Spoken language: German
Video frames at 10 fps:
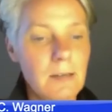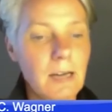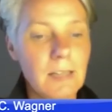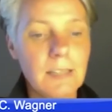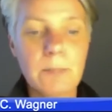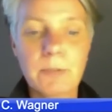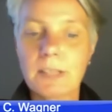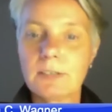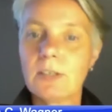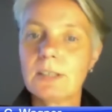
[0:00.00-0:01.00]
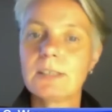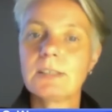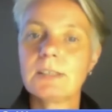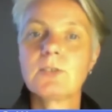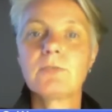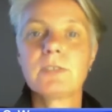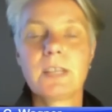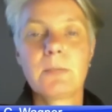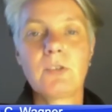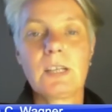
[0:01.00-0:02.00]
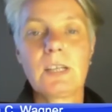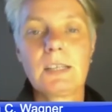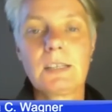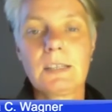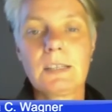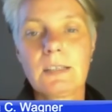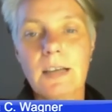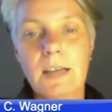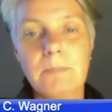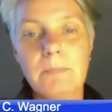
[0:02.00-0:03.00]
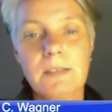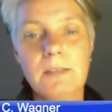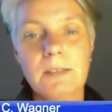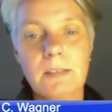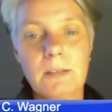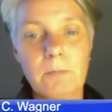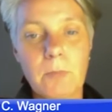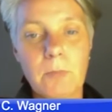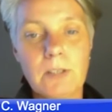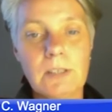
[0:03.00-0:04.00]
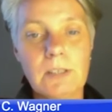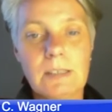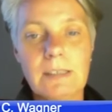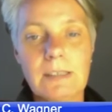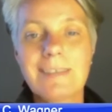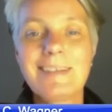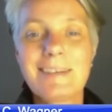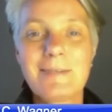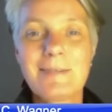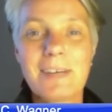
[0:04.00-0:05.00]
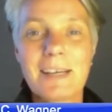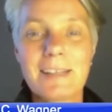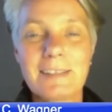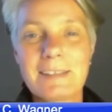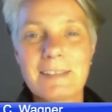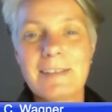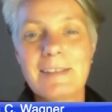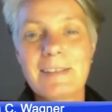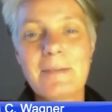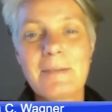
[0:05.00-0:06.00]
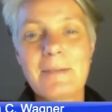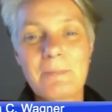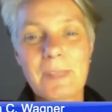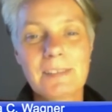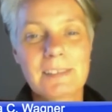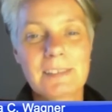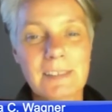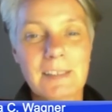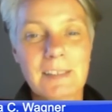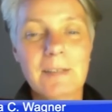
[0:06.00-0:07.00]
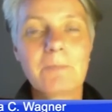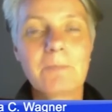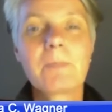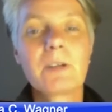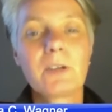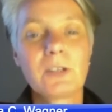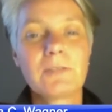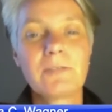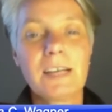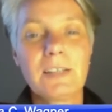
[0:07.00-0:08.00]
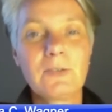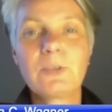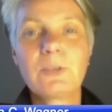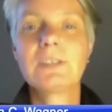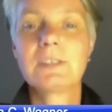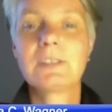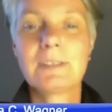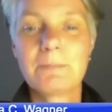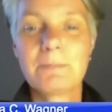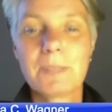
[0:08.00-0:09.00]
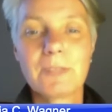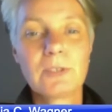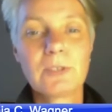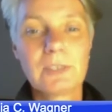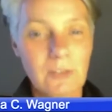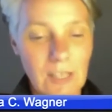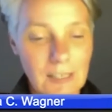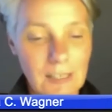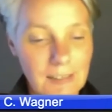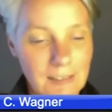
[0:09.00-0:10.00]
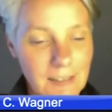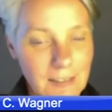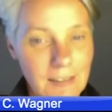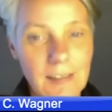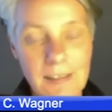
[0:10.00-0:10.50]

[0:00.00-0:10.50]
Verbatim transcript: agile Projektorganisation für Selbstständige anbieten möchten, werden mit äh, kostenfreien Tools, mit Tools, die sich jeder leisten kann.